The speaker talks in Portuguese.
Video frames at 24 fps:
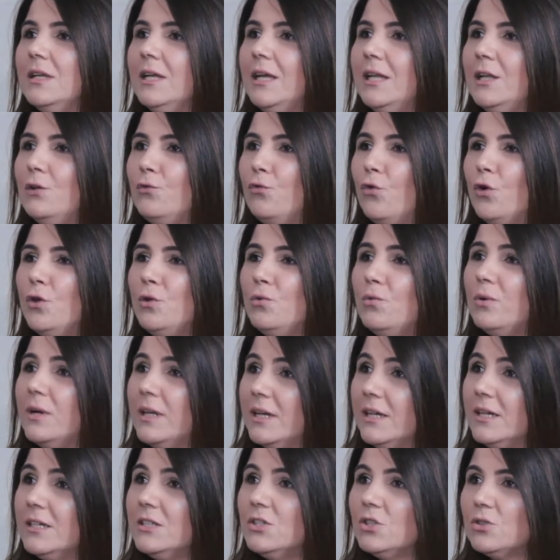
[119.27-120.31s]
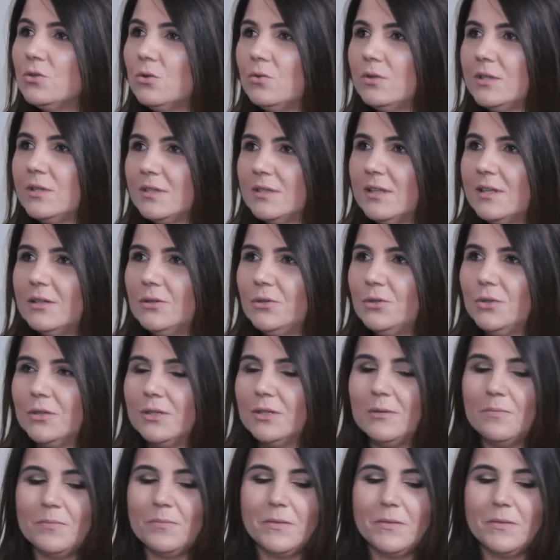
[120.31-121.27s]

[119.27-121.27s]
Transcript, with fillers: ele foi um grande conquistador.